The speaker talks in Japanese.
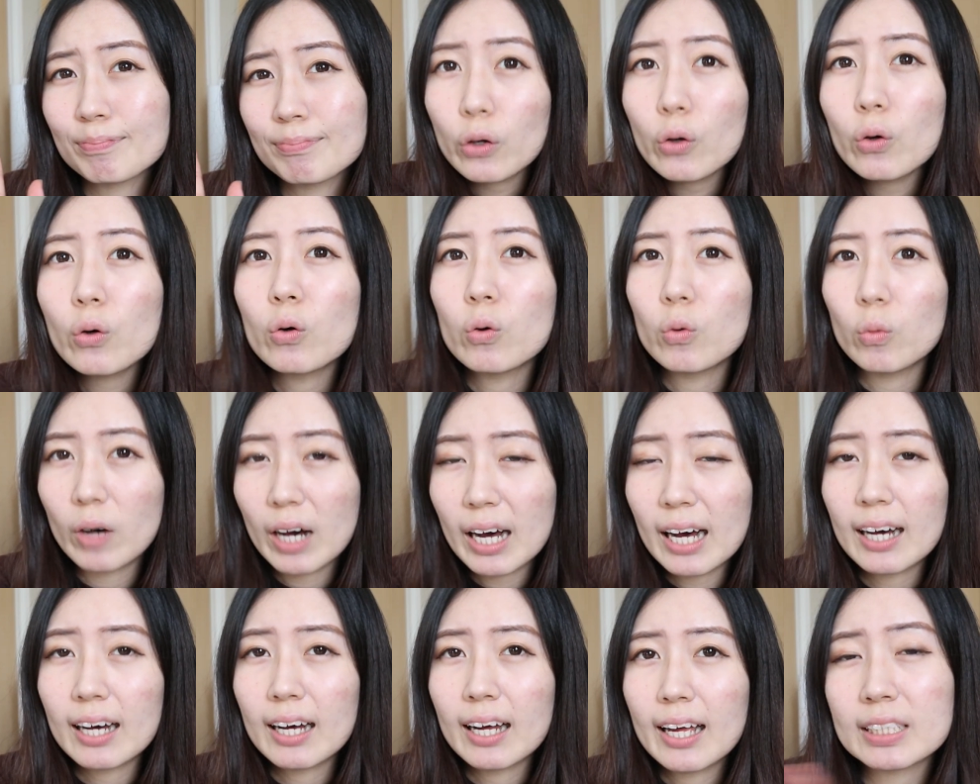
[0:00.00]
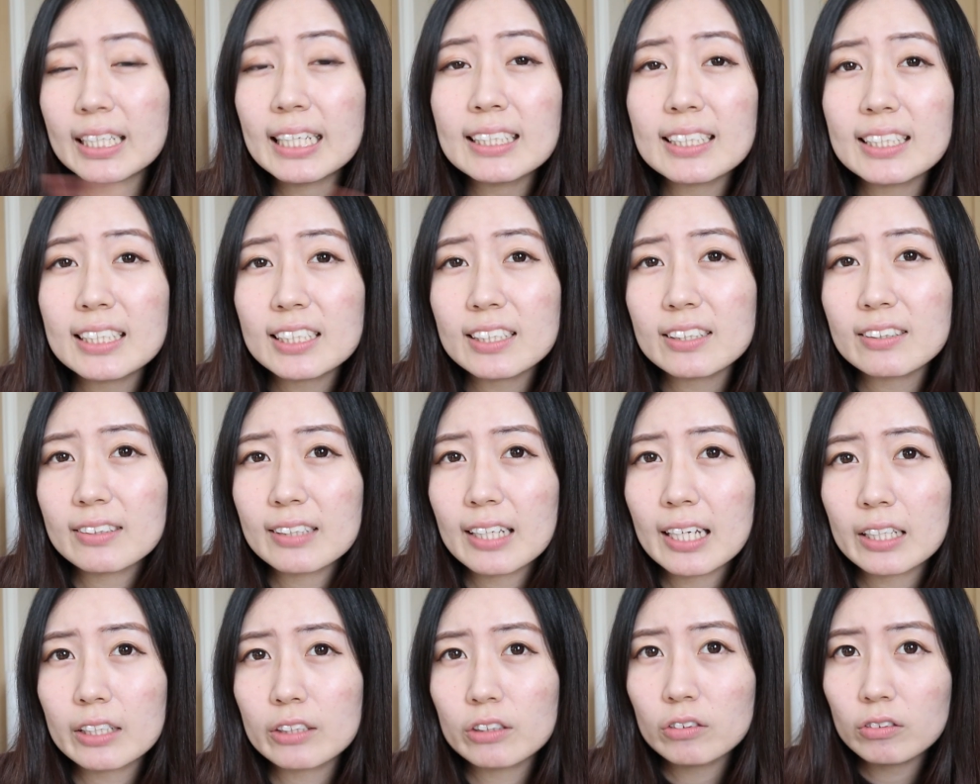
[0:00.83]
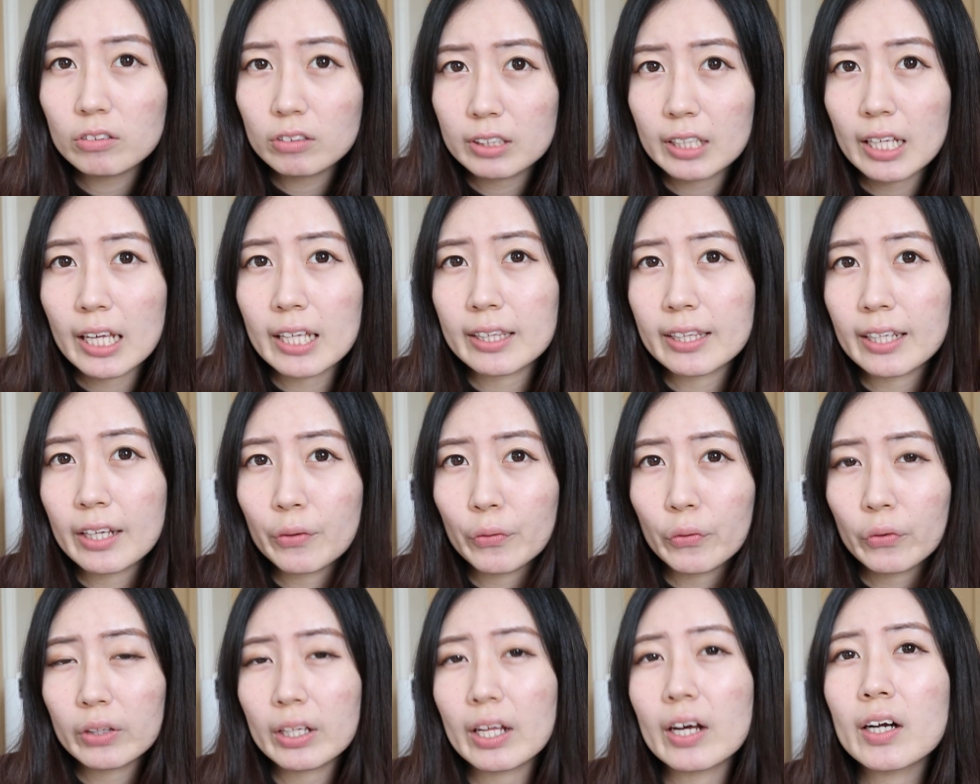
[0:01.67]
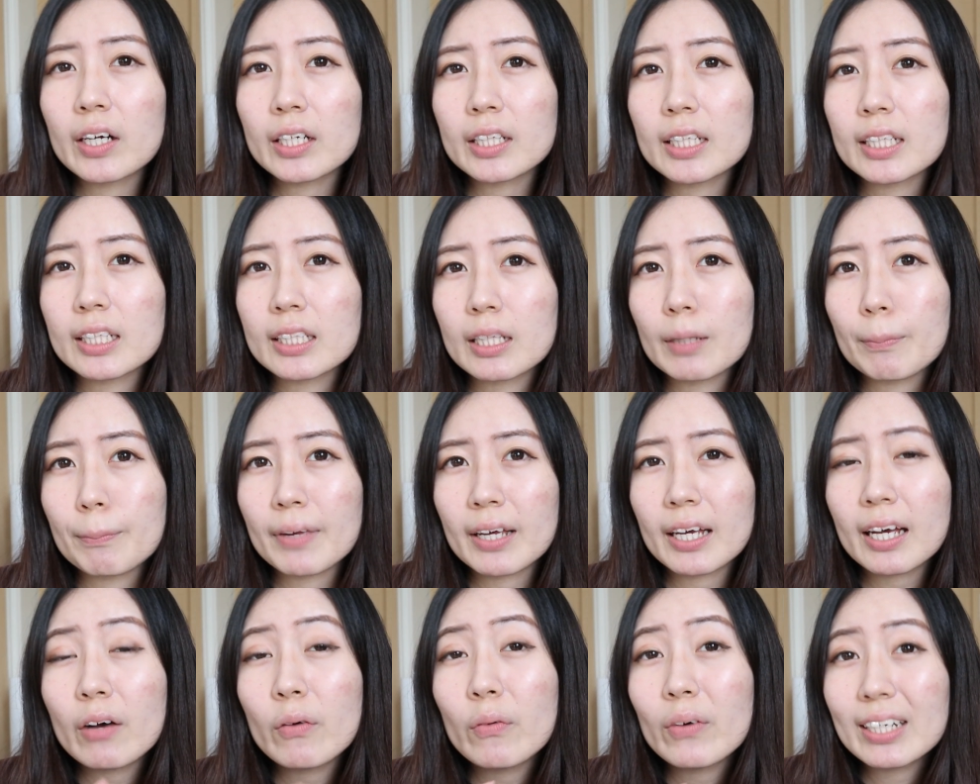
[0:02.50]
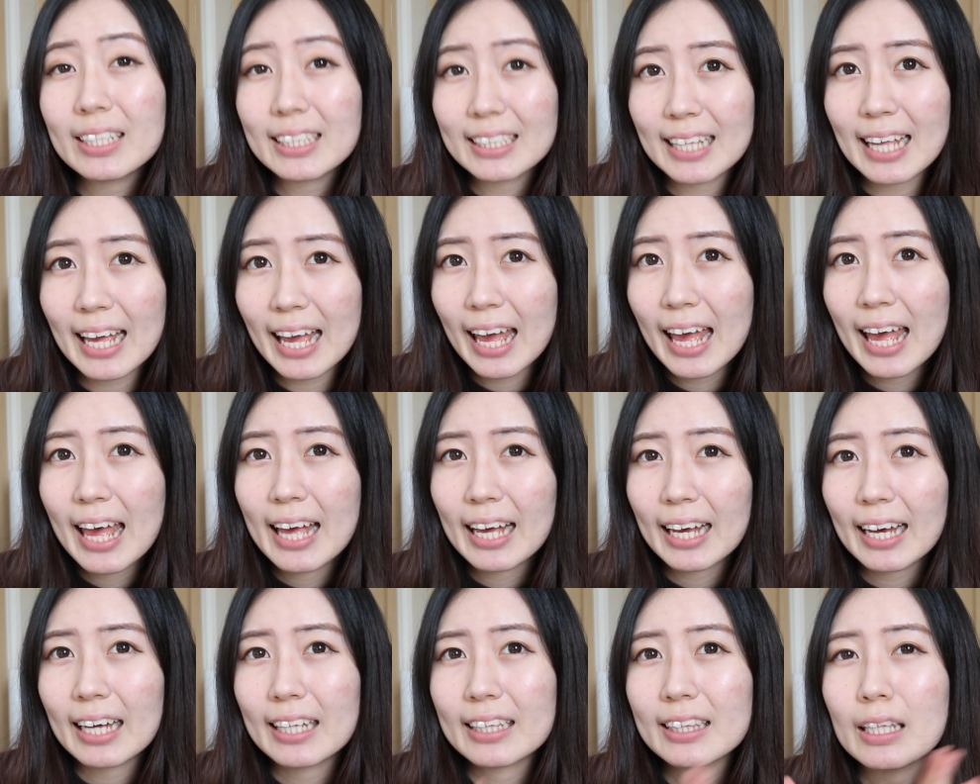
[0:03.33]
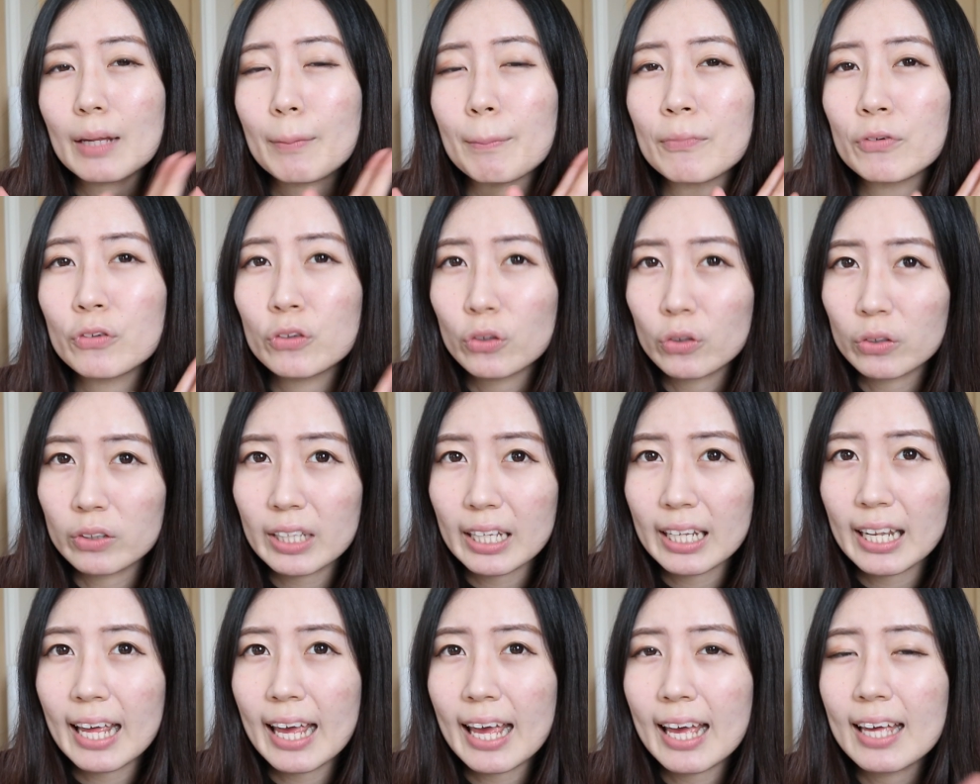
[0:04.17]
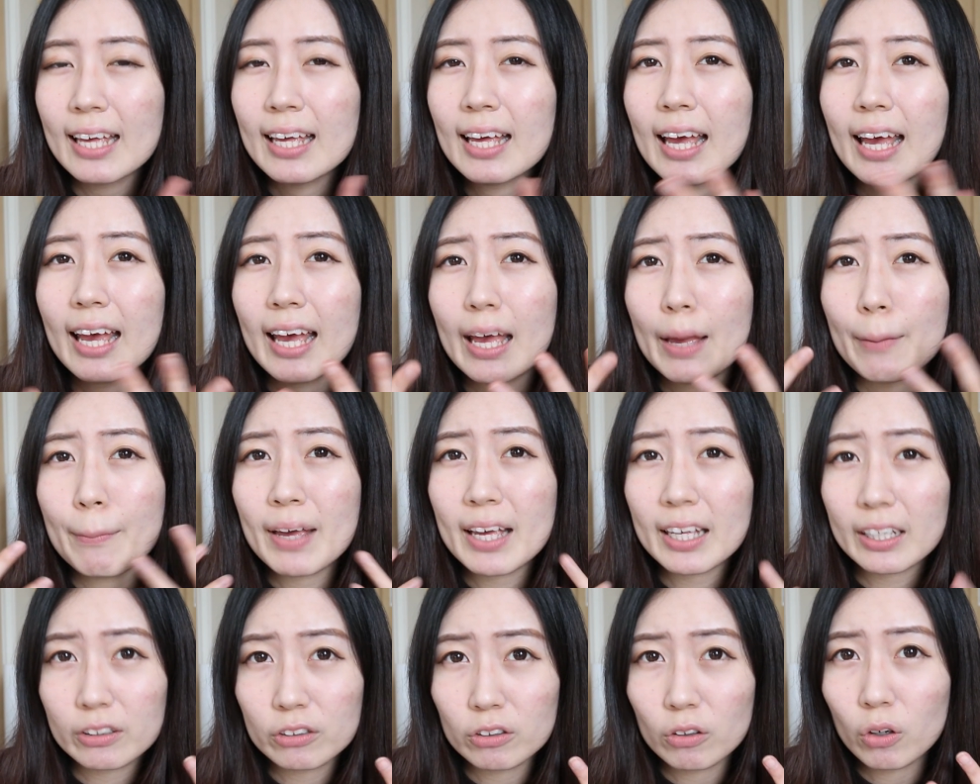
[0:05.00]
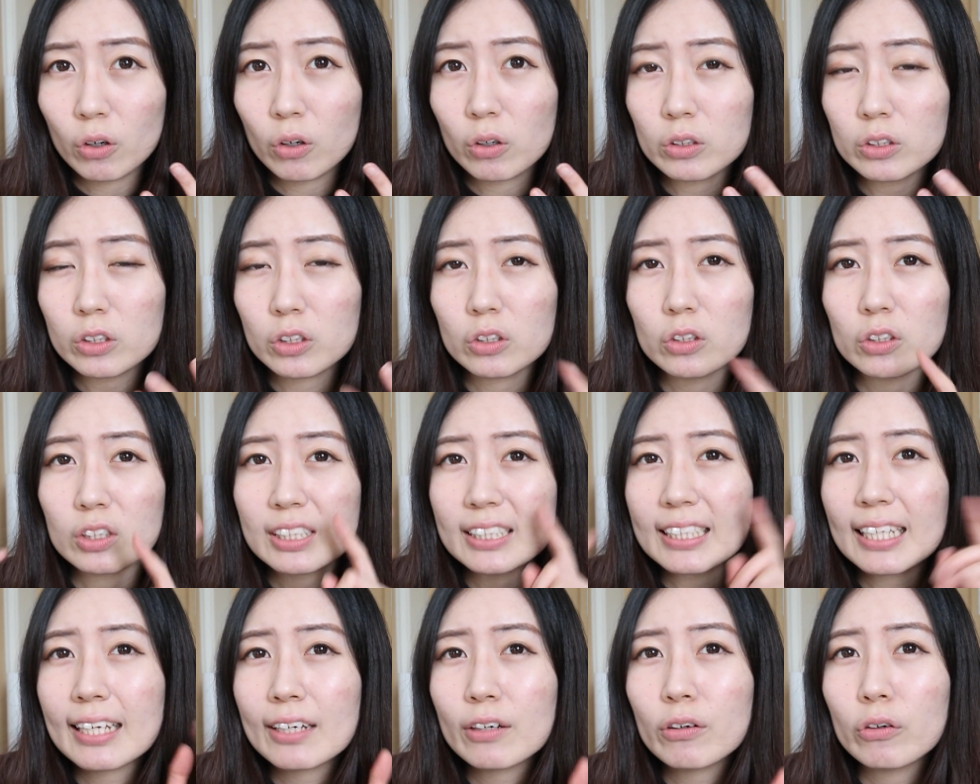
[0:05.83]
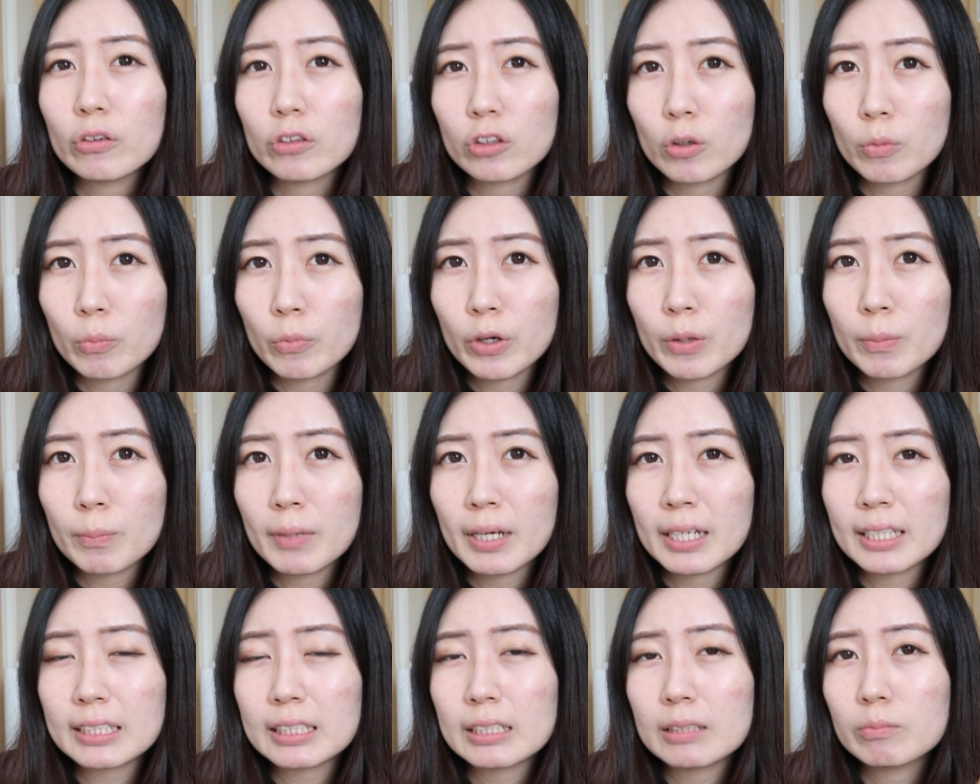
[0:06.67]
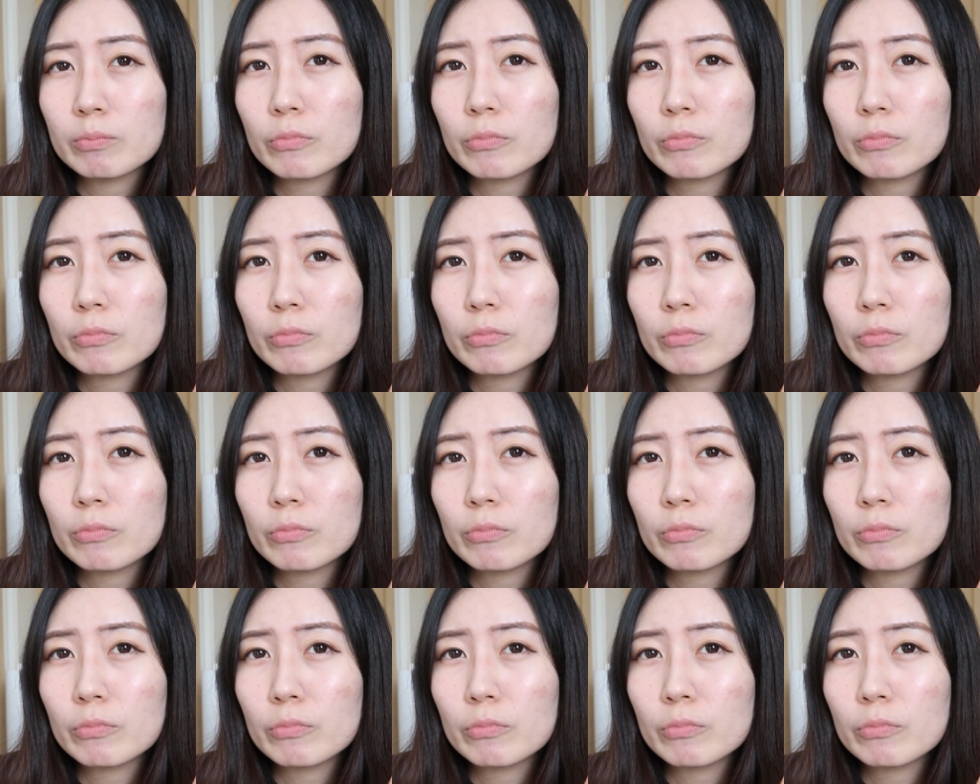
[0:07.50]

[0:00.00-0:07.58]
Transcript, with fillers: 今日は先日ね、Qoo10で行われていたメガ割で買ったものでね、メイクをちょっとしていこうと思います。